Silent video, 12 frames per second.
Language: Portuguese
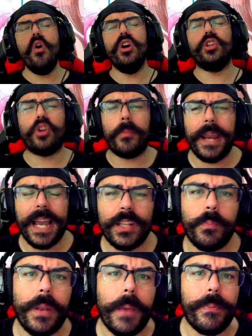Muito
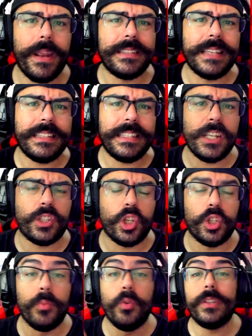obrigado pela presença de
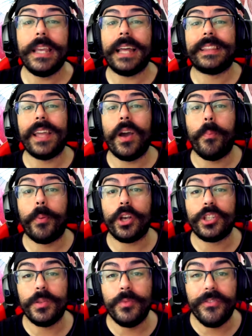todo mundo e até o
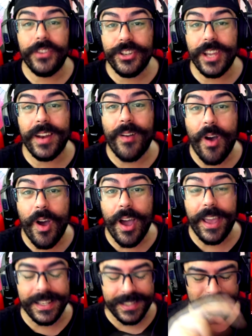próximo vídeo. É
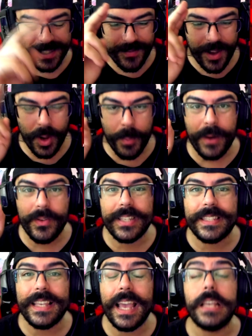nóis! Falou pra
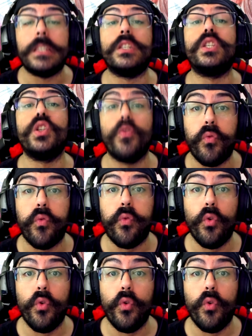vocês,